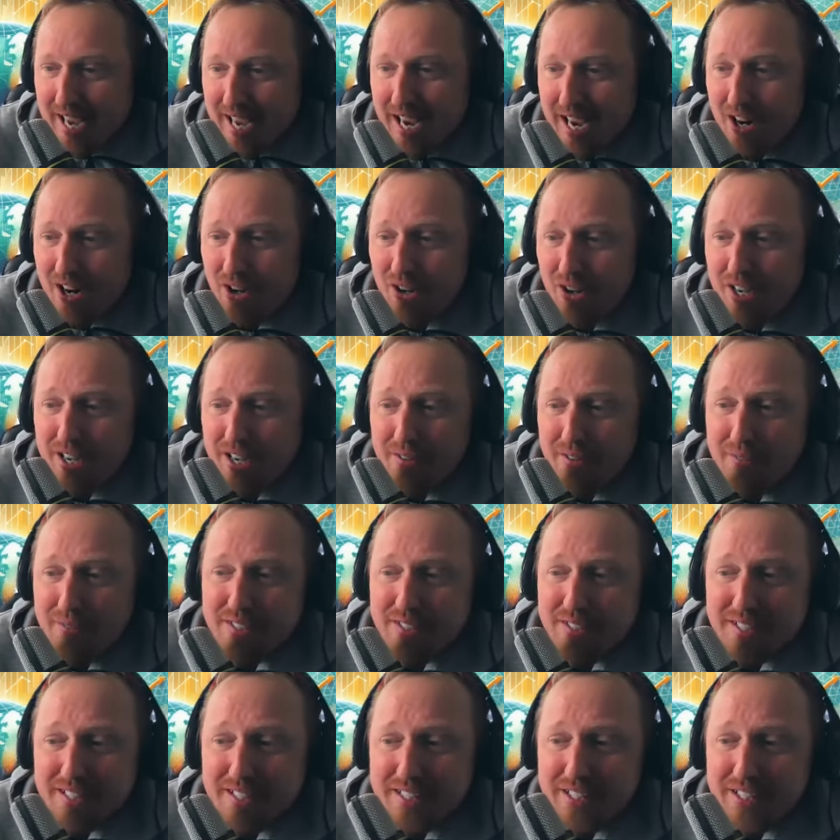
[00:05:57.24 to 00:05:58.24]
Alors,
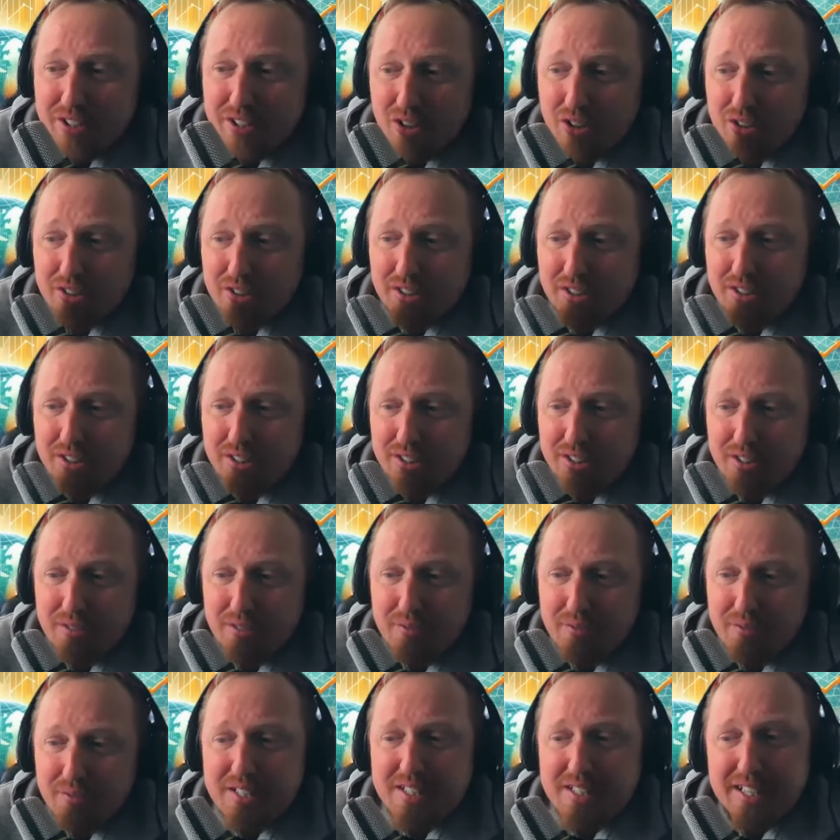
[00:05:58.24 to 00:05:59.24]
Investali euh,
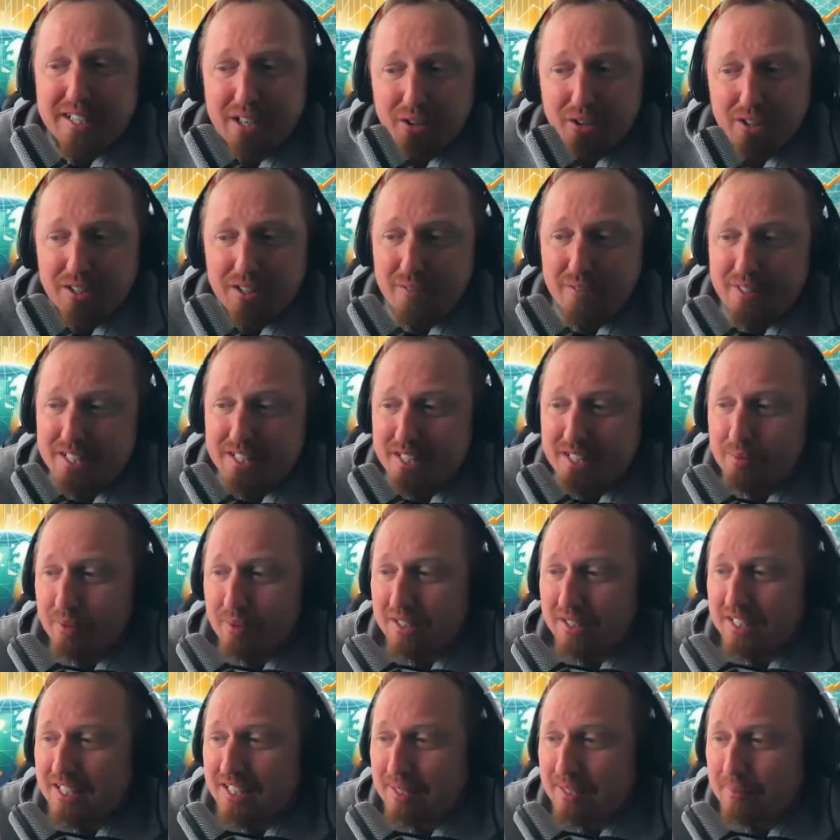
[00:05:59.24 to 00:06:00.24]
vise à rendre l'investissement
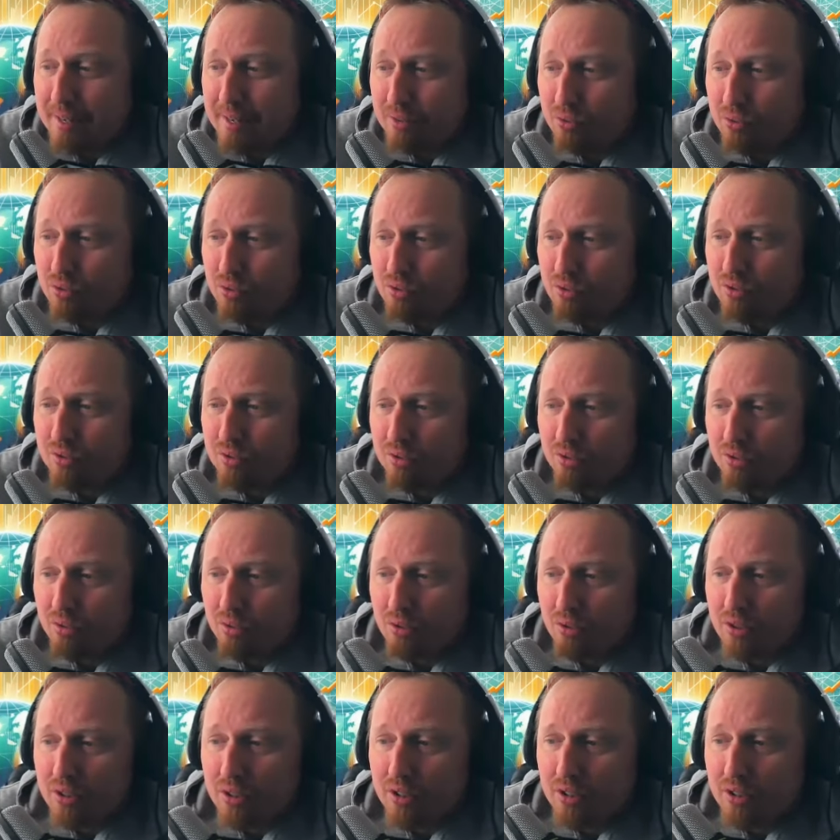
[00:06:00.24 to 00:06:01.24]
accessible à tous.
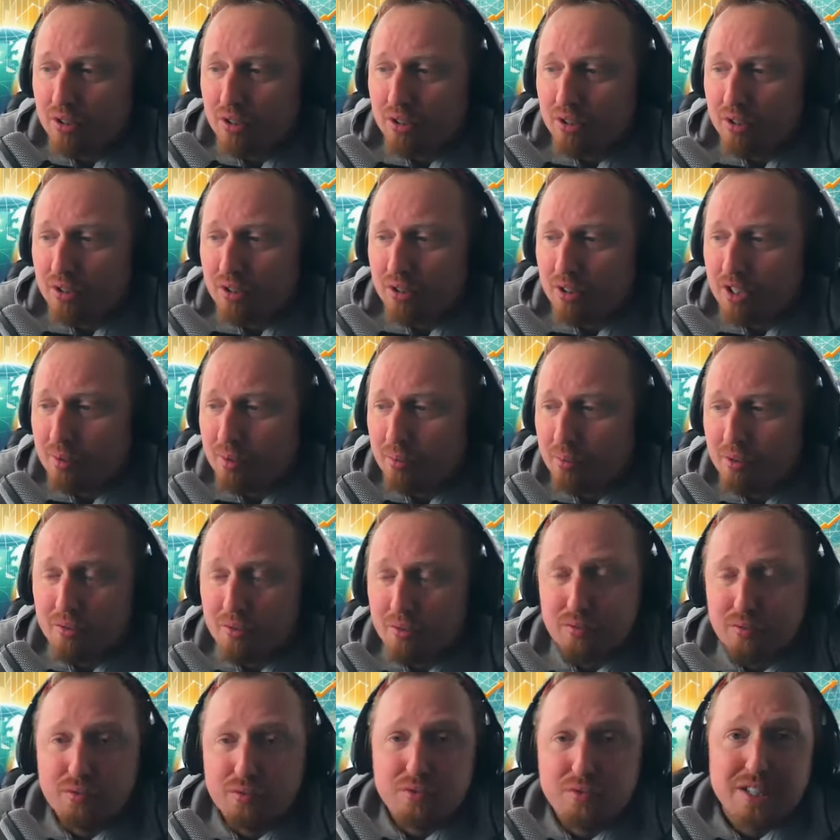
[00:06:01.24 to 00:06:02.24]
Donc, euh, comment
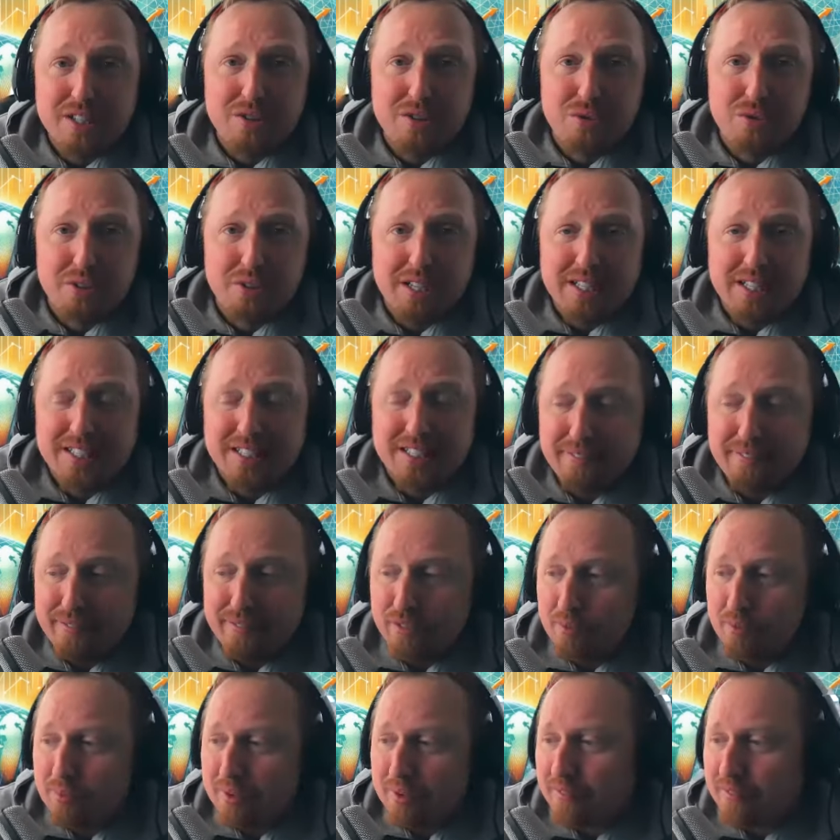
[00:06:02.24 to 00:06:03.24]
vous vous assurez à travers votre